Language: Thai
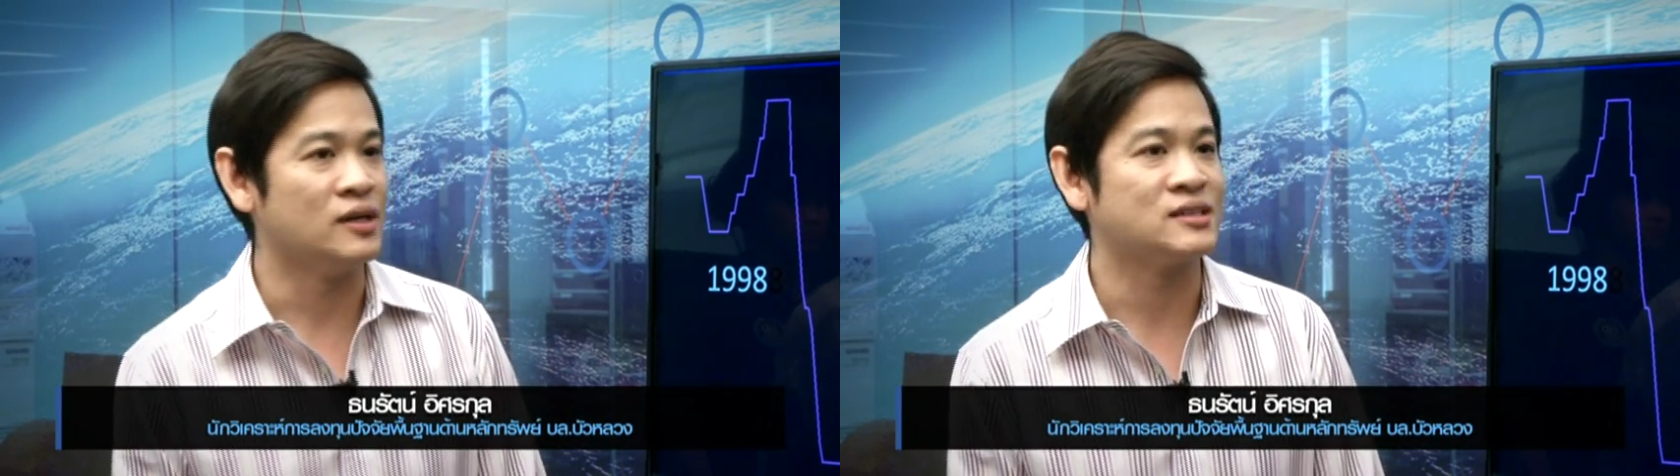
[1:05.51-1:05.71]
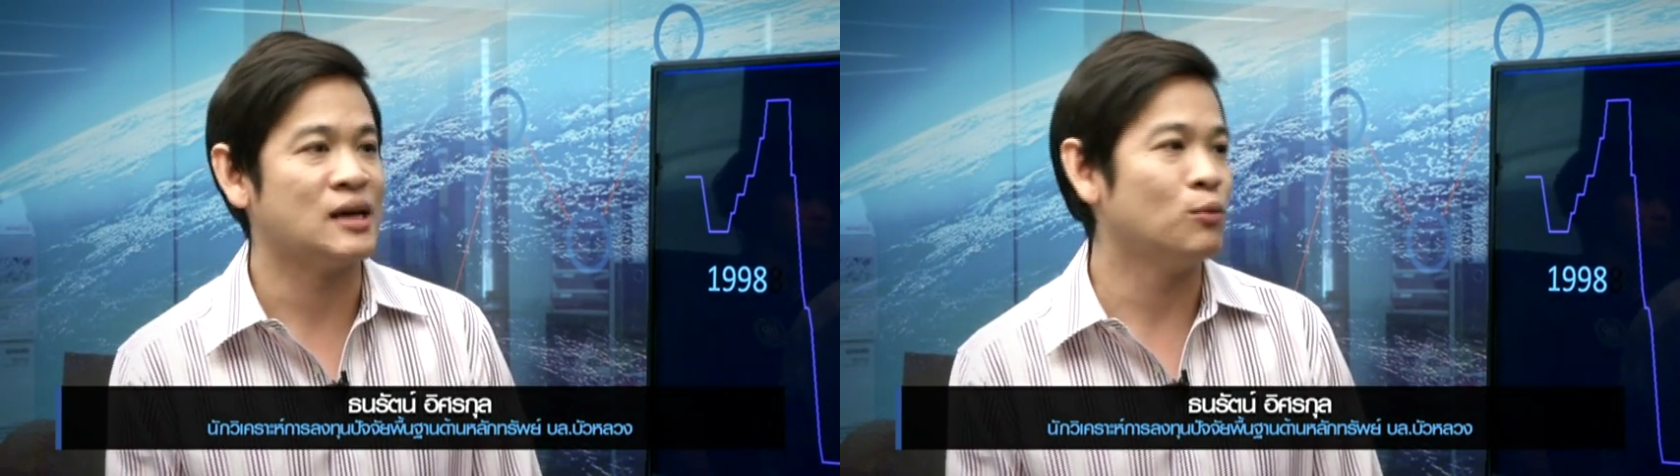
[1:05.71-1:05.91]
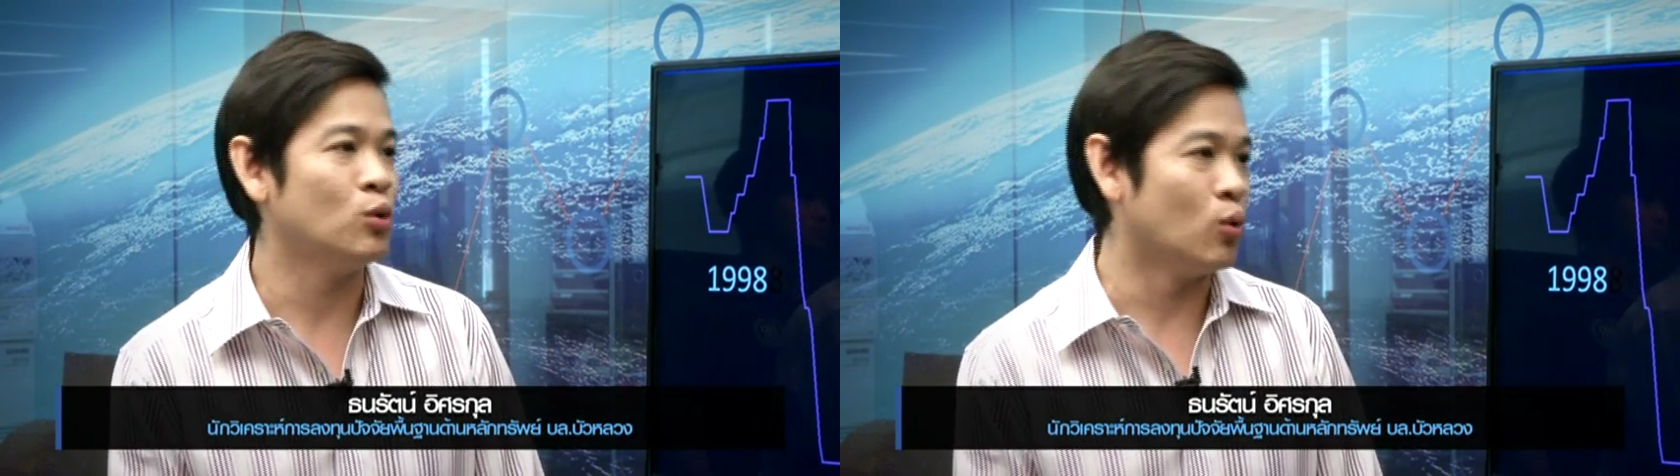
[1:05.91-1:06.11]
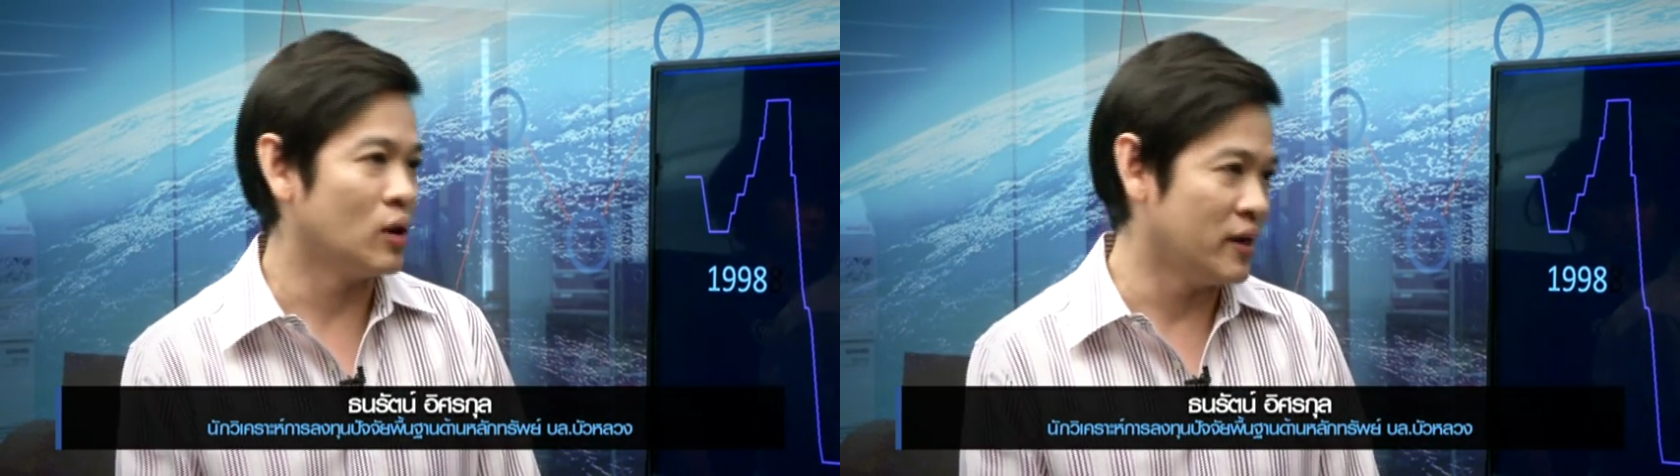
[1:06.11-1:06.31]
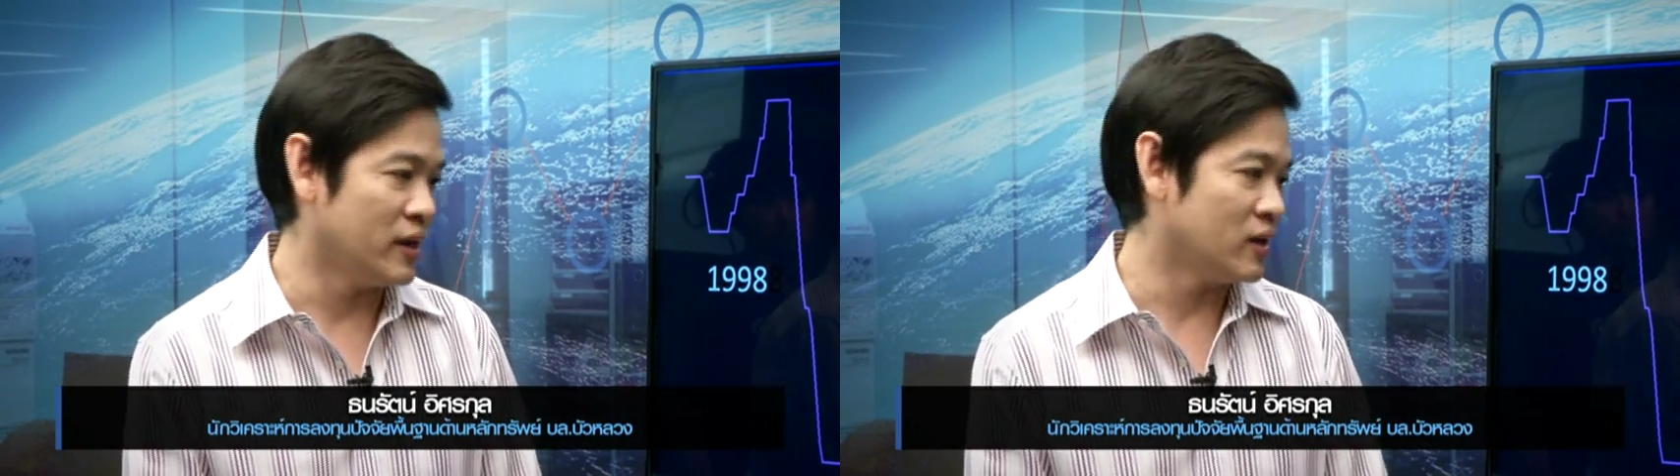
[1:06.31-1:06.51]
ถึงหลักทรัพย์บัวหลว
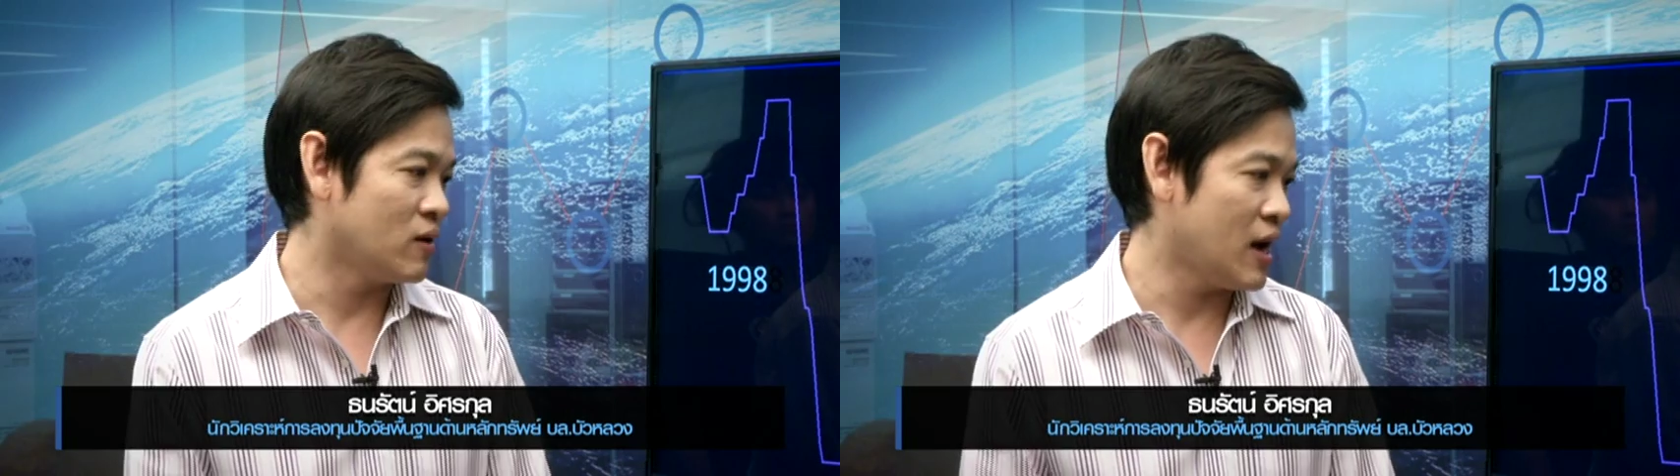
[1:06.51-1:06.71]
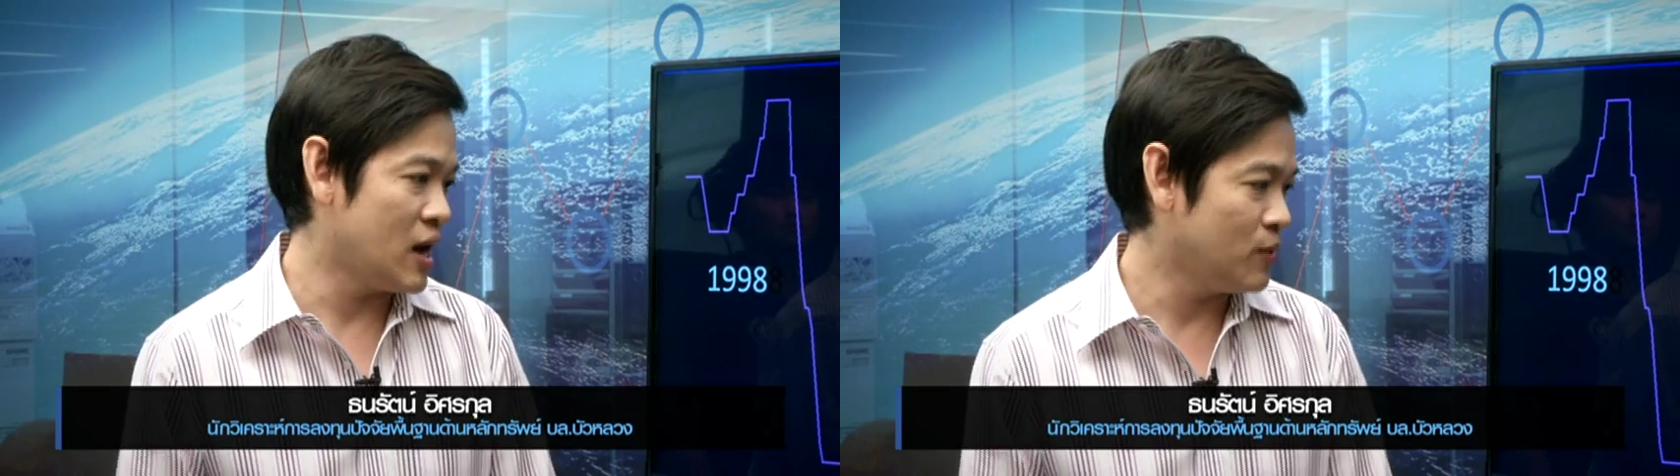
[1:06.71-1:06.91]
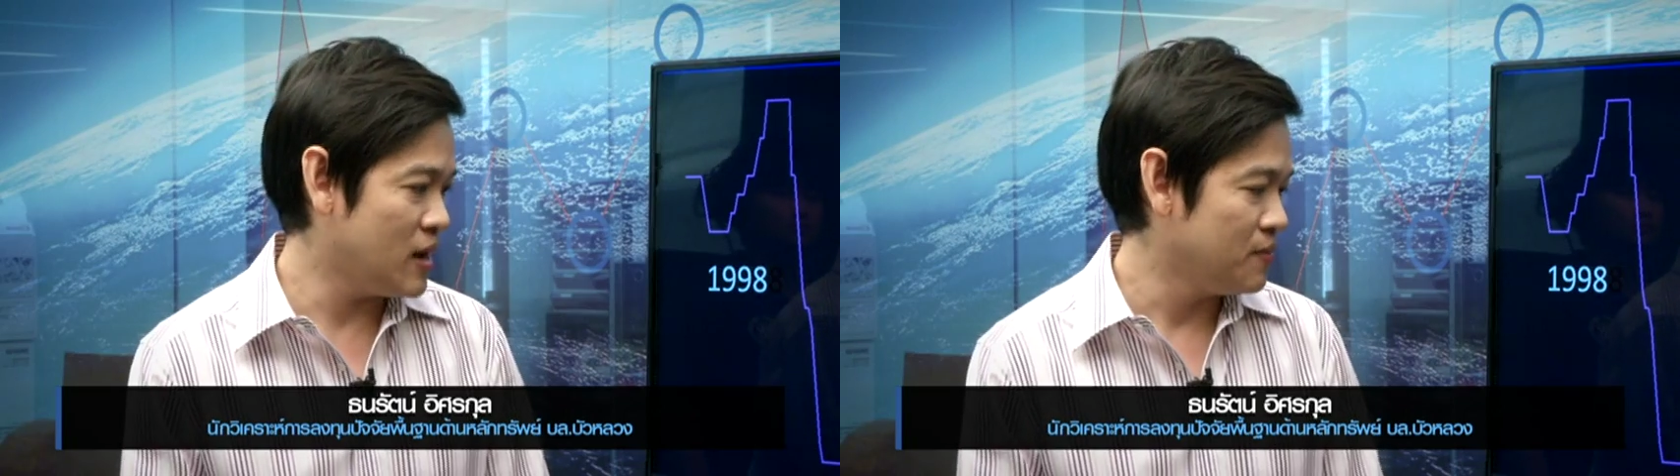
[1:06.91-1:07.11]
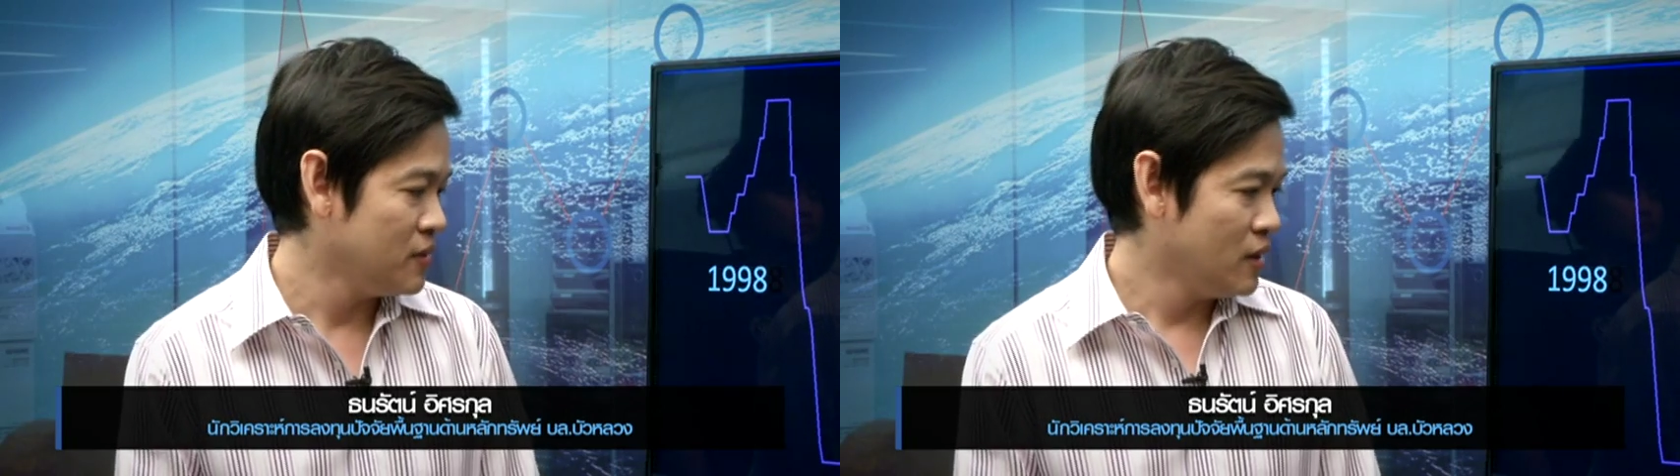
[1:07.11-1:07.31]
งเราเองก็คาดว่า